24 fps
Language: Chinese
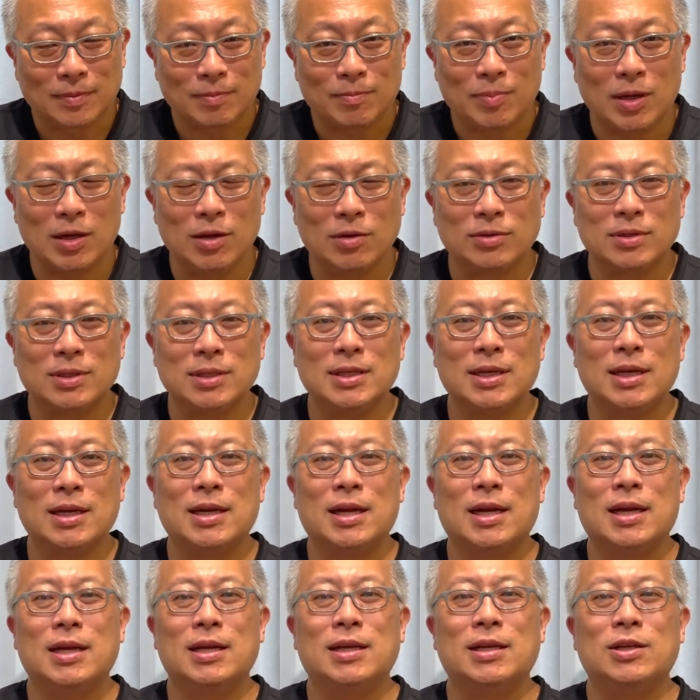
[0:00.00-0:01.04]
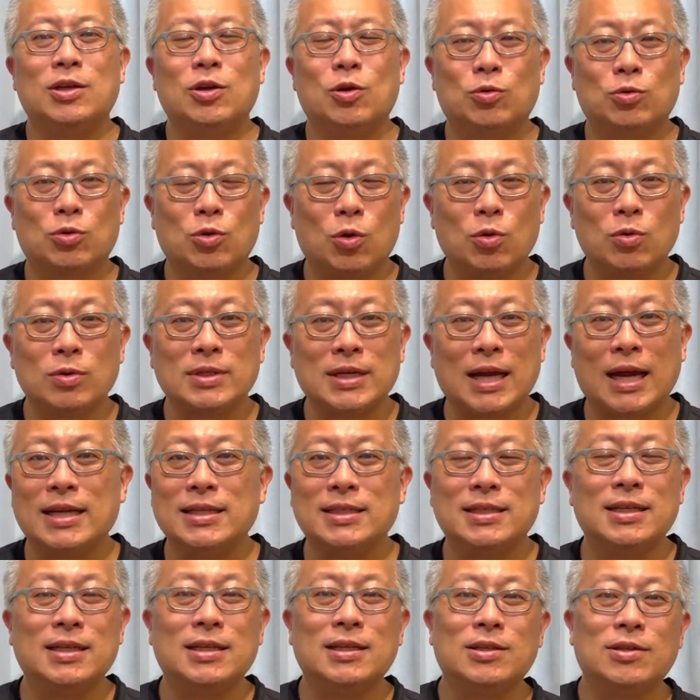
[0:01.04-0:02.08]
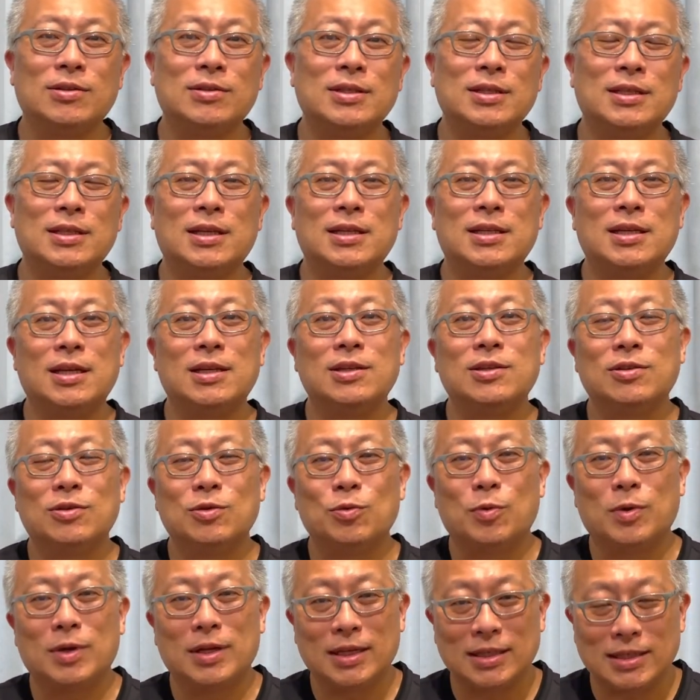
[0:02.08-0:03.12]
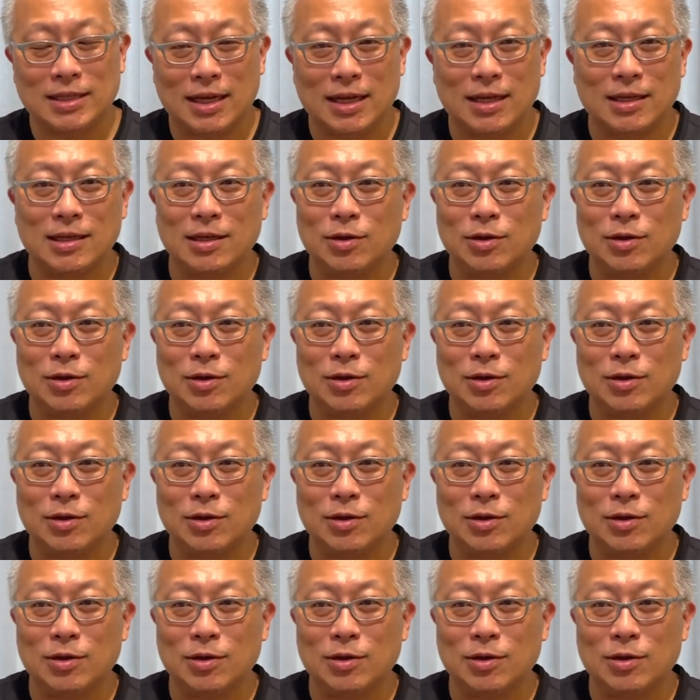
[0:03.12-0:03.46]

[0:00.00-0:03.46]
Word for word: 朋友之间可以有通财之意，就是你的钱就是我的钱，